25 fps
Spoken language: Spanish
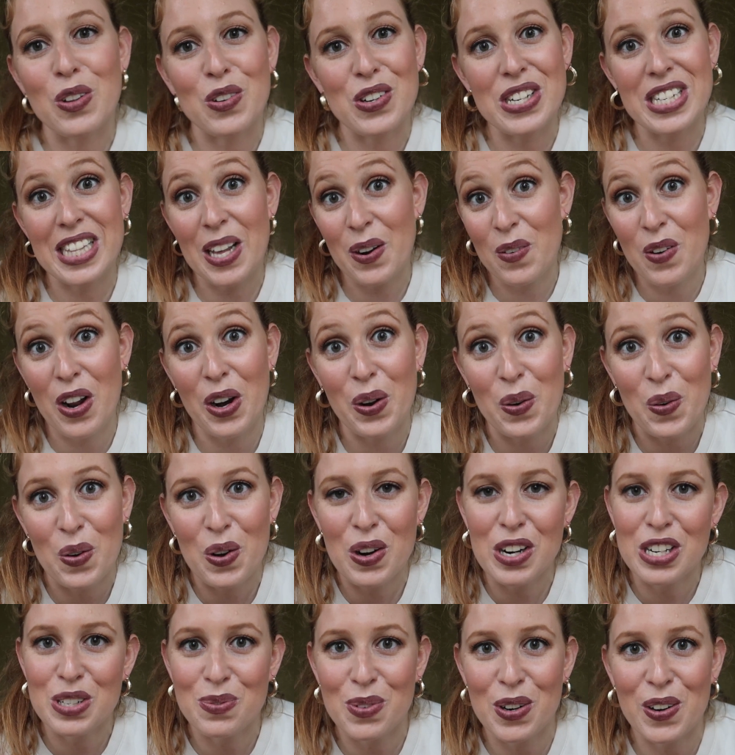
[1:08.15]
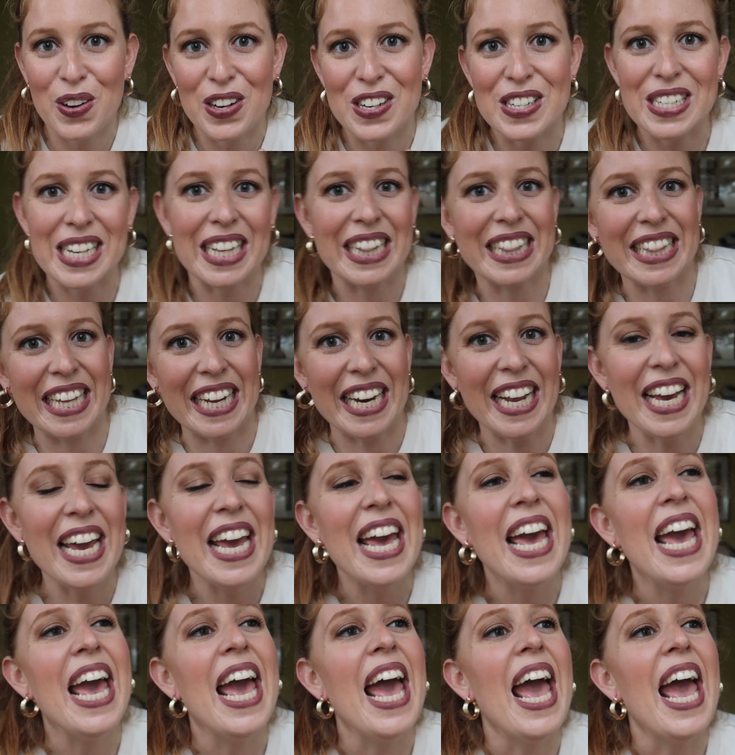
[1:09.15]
Tony está en una reunión, espero que no se entere